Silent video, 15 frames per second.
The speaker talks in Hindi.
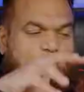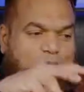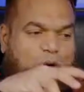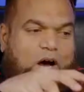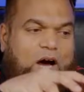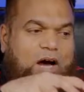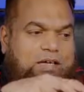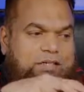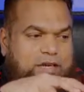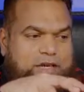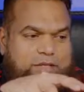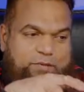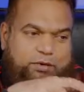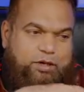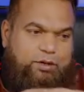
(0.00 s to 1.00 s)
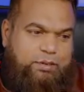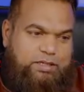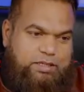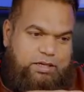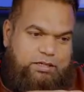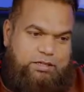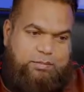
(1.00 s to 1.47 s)
तो आज की इस वीडियो में
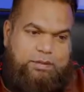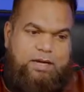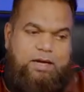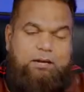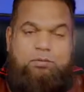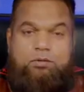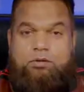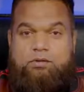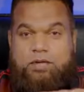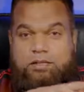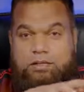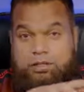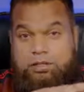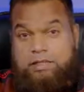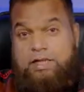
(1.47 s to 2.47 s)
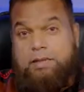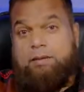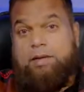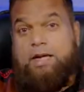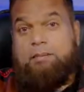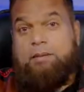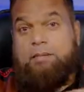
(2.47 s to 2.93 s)
सर जी मैंने आपको ट्रांजिशन के
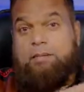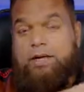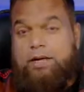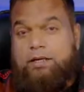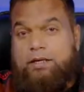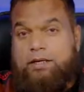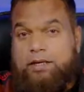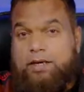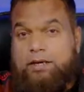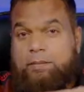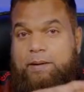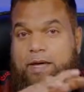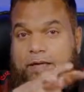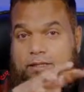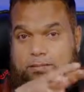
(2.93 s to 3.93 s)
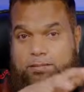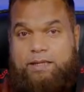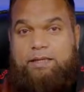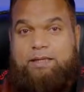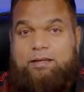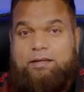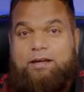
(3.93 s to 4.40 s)
बारे में बड़ा डिटेल में
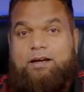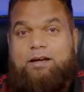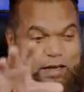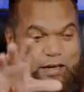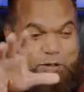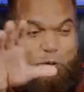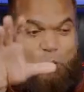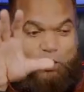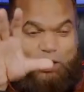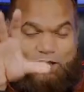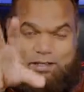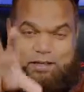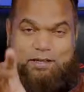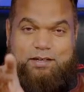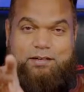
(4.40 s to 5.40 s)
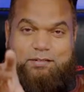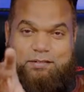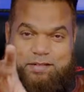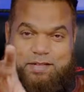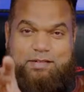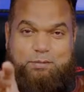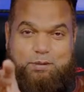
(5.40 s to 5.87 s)
एक्सप्लेन किया इनको क्लासिक
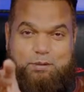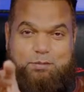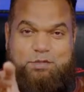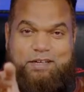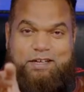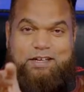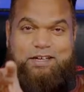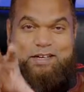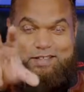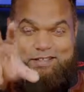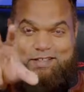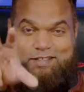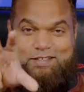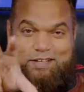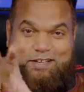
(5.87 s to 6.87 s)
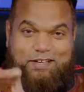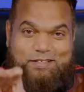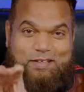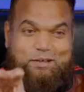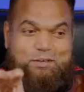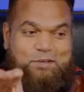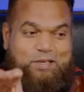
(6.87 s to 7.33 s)
सेंस में यूज़ करें क्लासिक तरीके
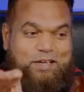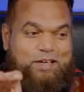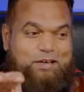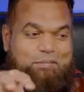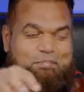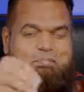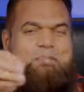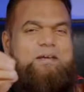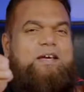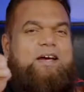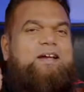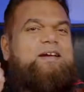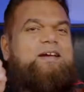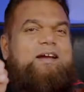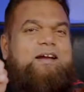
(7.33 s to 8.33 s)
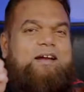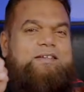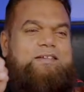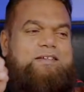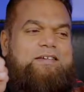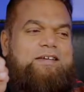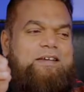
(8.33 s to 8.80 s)
से यूज़ करें बी अ लिटिल
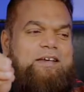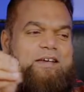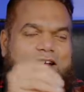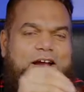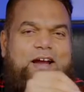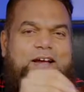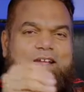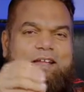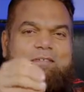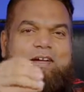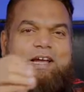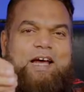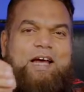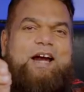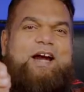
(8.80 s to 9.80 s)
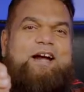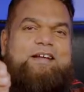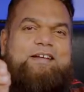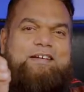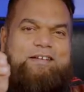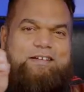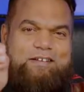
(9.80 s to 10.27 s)
क्लासी एंड दे विल
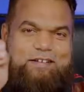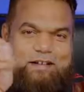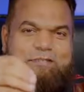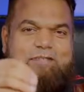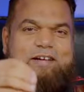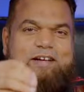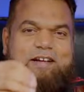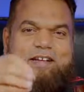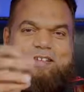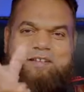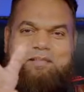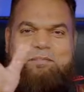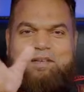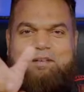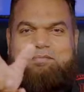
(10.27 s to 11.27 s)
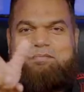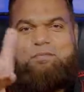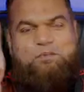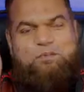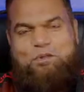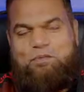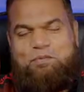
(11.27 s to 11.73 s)
एड डेफिनेटली समथिंग
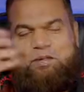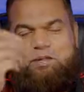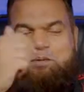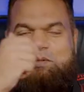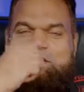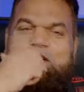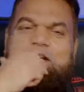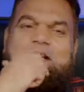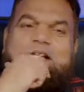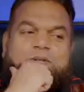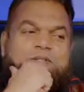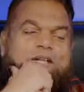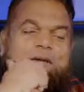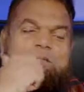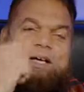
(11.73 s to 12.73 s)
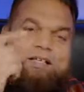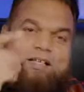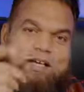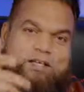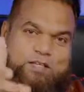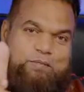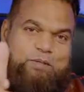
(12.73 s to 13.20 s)
टू योर वीडियोस तो जनाब ये
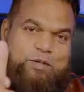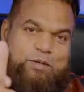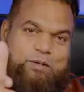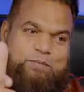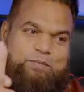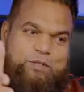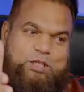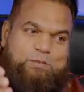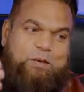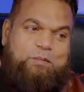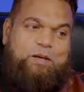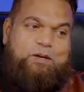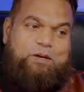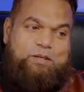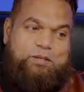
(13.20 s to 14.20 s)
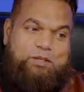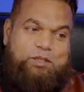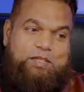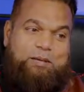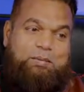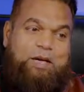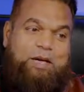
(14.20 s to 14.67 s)
थी आज की वीडियो जिसमें हमने
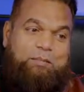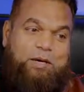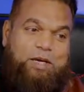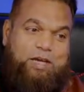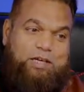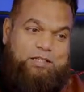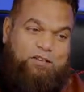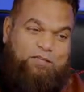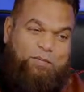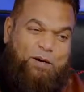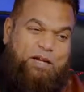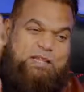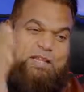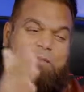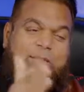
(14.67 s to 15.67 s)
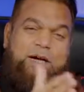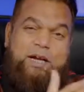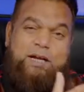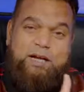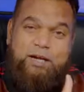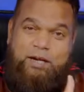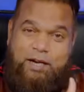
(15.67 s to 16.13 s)
ट्रांजेक्शन के बारे में ना सिर्फ बात की
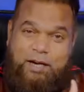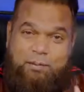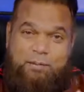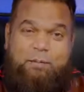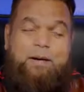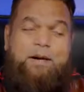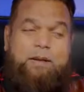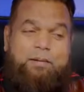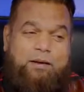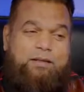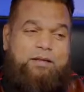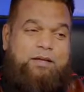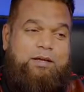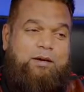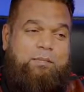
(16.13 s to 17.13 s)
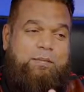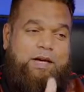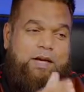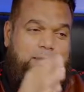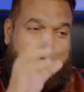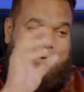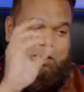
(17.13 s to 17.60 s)
बड़े डिटेल में बल्कि बात की और
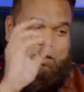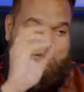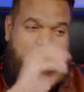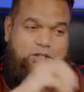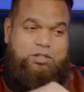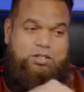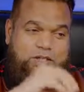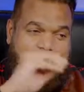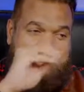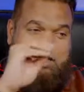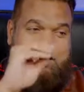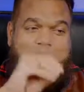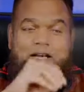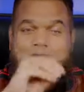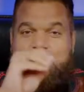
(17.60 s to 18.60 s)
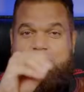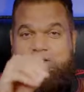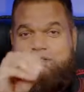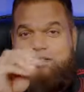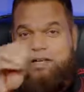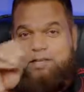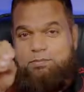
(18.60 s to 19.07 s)
मैंने आपको ट्रांजेक्शन की एक एक
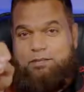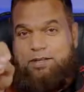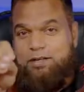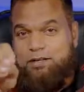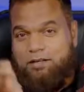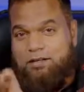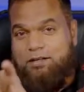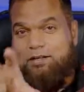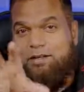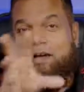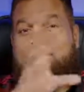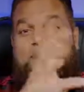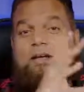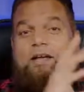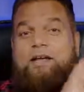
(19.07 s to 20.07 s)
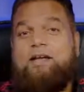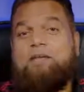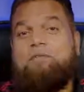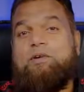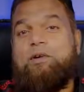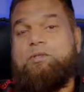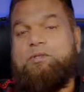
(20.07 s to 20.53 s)
चीज़ एक्सप्लेन की कि आपने
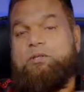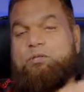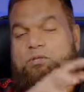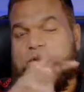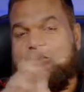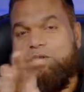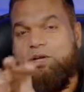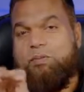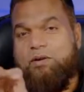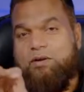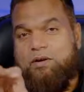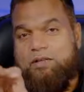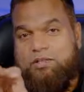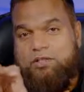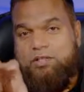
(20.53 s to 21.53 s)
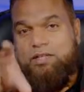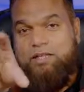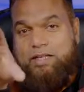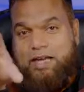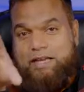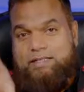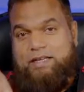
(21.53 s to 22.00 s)
एक वीडियो से दूसरी वीडियो में ट्रांजेक्शन
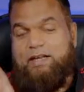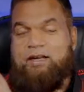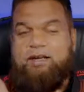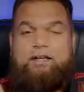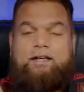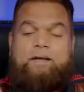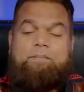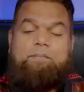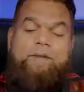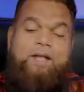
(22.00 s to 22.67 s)
कैसे करनी है